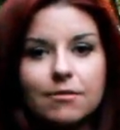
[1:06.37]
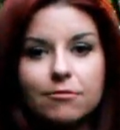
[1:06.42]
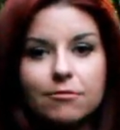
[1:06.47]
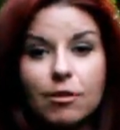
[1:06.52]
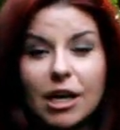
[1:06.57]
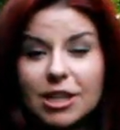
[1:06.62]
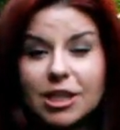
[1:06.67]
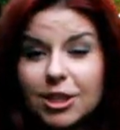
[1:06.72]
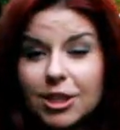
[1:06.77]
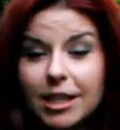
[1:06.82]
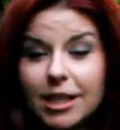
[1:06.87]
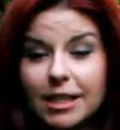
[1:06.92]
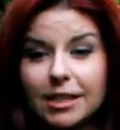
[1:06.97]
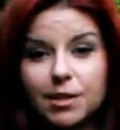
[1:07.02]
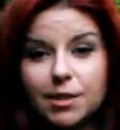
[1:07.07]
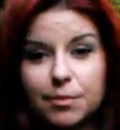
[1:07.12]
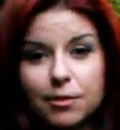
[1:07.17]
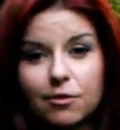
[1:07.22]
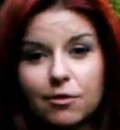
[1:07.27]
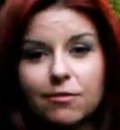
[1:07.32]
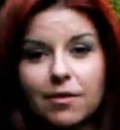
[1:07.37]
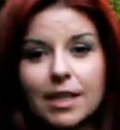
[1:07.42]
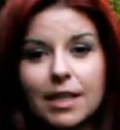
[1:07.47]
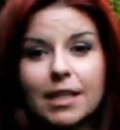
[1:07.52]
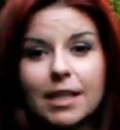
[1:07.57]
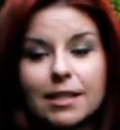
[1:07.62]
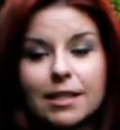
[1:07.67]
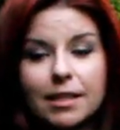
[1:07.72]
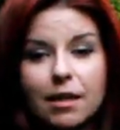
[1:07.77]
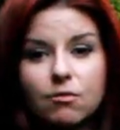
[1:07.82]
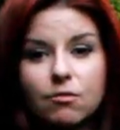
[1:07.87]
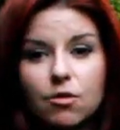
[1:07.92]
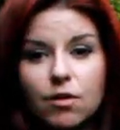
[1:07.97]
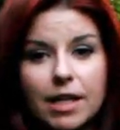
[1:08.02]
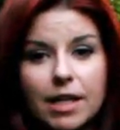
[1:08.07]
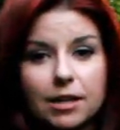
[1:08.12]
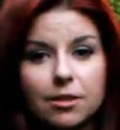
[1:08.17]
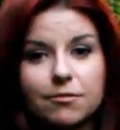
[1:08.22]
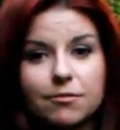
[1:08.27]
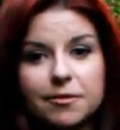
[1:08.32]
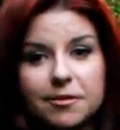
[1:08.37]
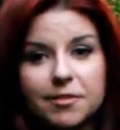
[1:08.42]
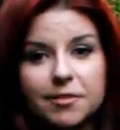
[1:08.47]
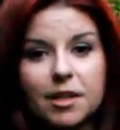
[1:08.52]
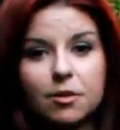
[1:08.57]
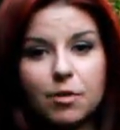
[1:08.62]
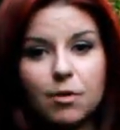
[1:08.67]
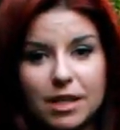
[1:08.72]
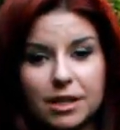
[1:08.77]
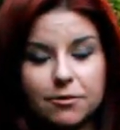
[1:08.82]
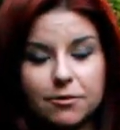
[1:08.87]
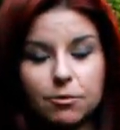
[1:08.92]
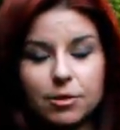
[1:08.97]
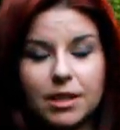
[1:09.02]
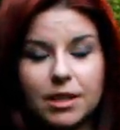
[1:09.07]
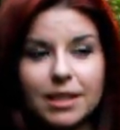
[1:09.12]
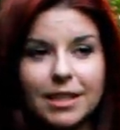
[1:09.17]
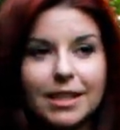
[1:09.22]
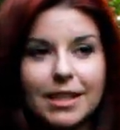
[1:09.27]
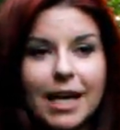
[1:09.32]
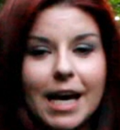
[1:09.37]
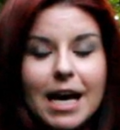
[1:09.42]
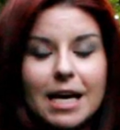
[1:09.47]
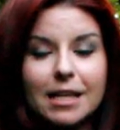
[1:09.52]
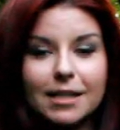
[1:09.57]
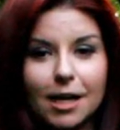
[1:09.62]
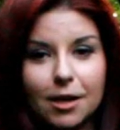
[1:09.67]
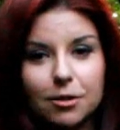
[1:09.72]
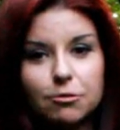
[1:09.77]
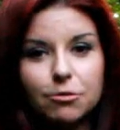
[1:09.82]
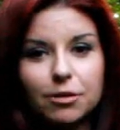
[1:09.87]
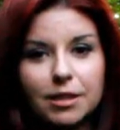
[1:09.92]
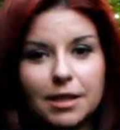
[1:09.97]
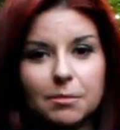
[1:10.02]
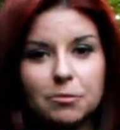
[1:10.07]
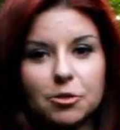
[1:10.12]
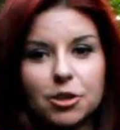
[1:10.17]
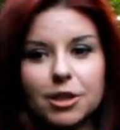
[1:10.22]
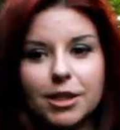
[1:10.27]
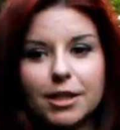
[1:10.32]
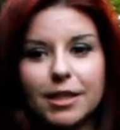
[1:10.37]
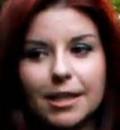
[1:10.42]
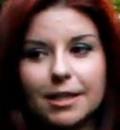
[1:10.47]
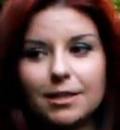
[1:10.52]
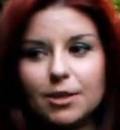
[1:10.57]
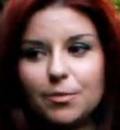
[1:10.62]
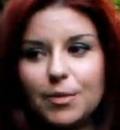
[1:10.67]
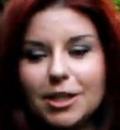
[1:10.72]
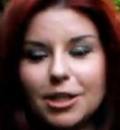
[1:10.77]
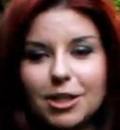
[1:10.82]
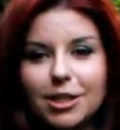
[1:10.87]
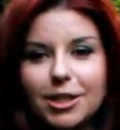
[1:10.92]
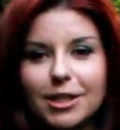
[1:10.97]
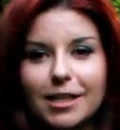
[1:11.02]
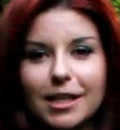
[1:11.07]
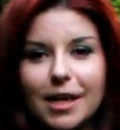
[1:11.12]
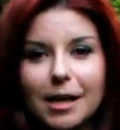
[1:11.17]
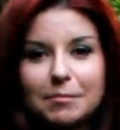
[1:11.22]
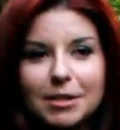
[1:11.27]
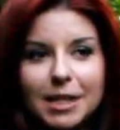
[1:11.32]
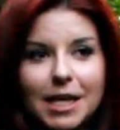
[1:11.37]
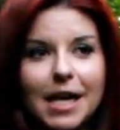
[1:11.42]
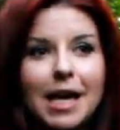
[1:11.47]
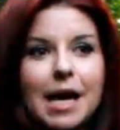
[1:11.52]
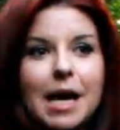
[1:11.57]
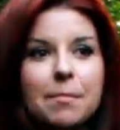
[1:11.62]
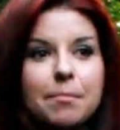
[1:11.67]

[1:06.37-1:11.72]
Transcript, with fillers: właśnie inspirowane całą kolekcją Vivienne Westwood i taką kurtkę możecie teraz zobaczyć na mnie.